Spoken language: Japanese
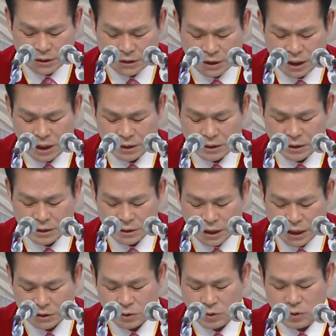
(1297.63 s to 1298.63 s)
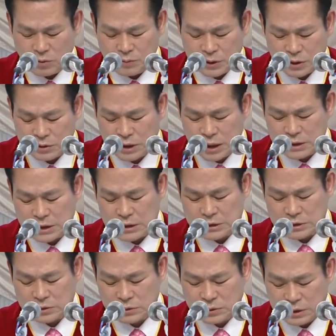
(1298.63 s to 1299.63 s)
また私も変えら
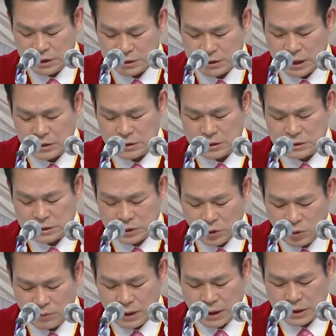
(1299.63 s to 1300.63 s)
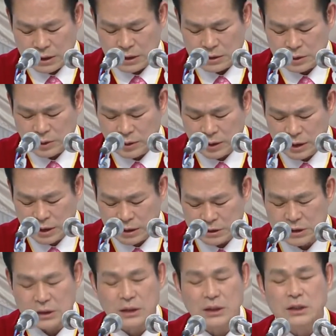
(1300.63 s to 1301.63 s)
れることができるという望み
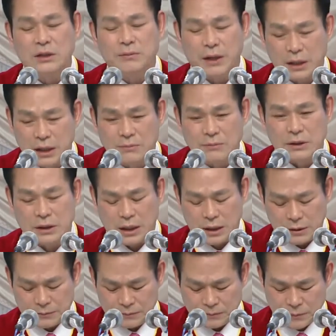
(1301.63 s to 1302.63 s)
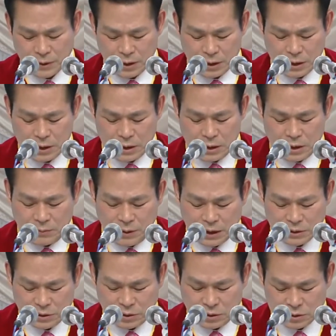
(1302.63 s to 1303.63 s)
が加わりますように
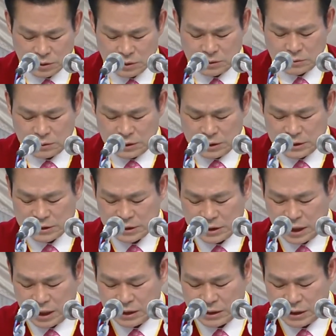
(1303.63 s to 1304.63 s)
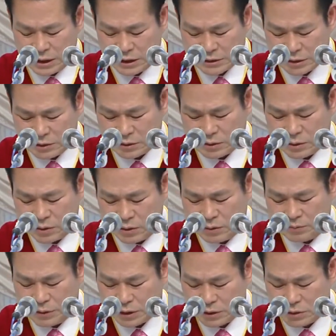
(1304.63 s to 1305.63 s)
ペテロは
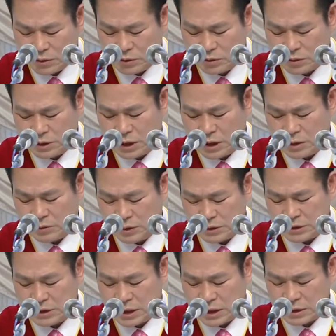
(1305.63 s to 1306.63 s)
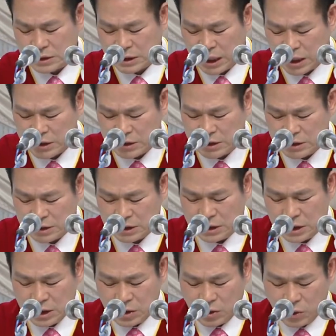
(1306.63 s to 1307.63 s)
イスラエルでも田舎の
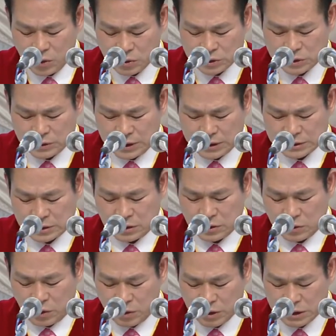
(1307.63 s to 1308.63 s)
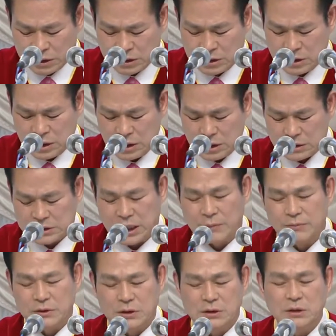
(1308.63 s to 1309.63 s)
ガリラヤ湖で魚
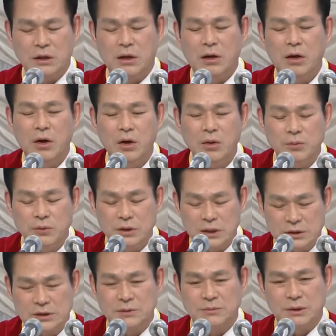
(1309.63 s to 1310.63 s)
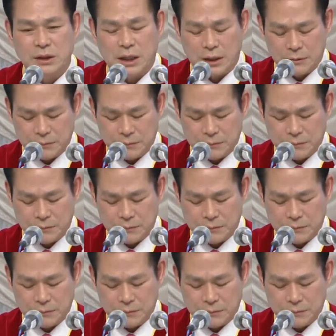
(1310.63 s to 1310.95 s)
を取る漁師でした。